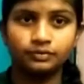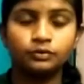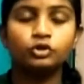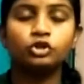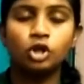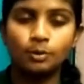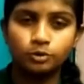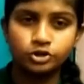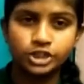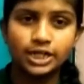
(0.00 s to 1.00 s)

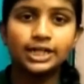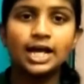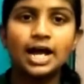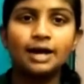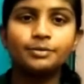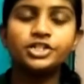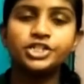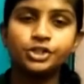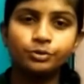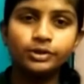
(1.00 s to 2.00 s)
নমস্কার আমি
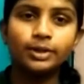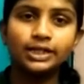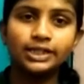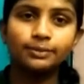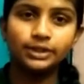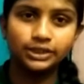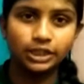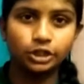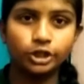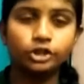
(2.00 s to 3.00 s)
শিউলি বালিকা
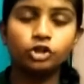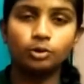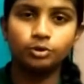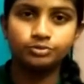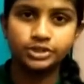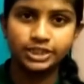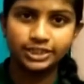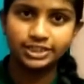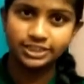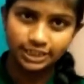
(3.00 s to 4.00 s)
বিদ্যালয়ের নবম শ্রেণীর
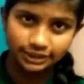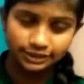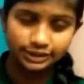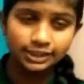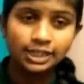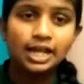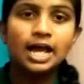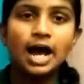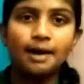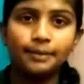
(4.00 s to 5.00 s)
ছাত্রী
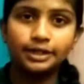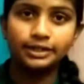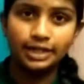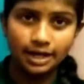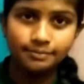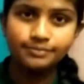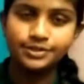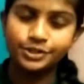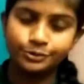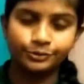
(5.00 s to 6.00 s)
আমার নাম
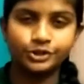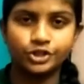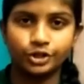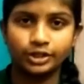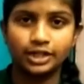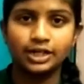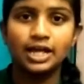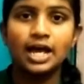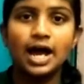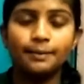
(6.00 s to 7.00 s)
শ্রুতি সরকার
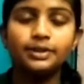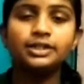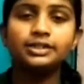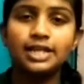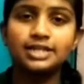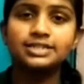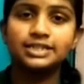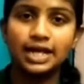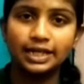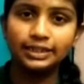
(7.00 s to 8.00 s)
আমি ক্লাস
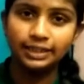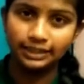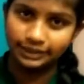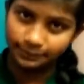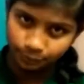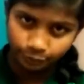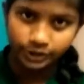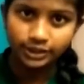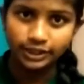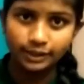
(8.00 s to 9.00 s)
নাইন এতে পড়ি
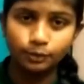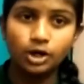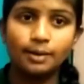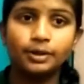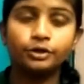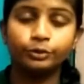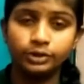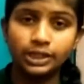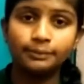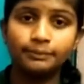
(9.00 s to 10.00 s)
এবং আমার রোল
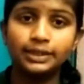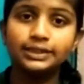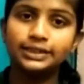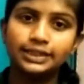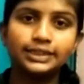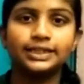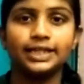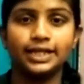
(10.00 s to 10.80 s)
নাম্বার থার্টি এইট